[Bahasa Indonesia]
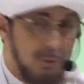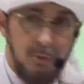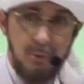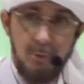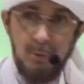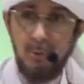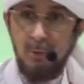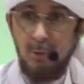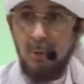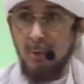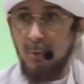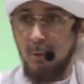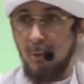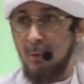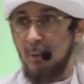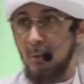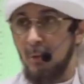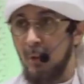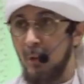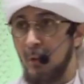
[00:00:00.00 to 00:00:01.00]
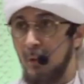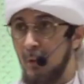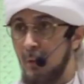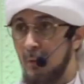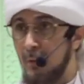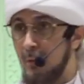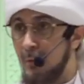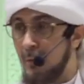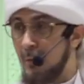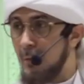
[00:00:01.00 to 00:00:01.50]
Contohnya
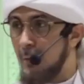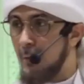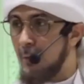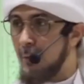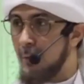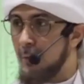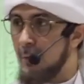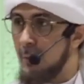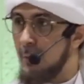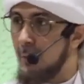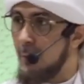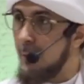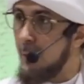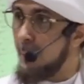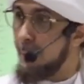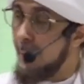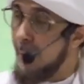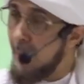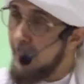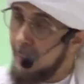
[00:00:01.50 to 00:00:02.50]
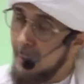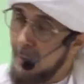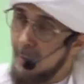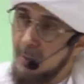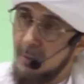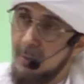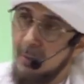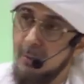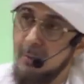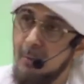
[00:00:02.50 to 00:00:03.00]
apa namanya
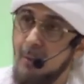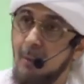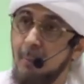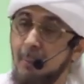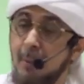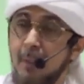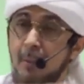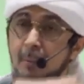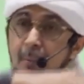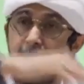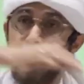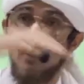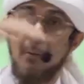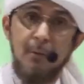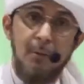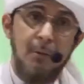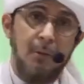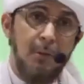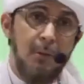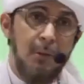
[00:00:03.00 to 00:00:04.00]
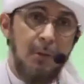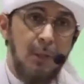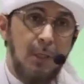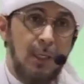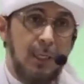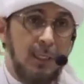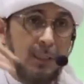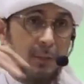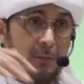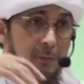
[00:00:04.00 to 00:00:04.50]
dia? Apa namanya dia?
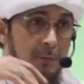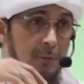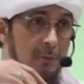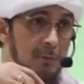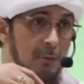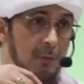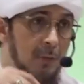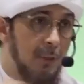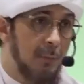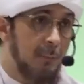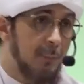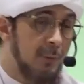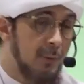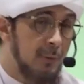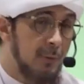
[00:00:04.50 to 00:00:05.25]
Kalau apa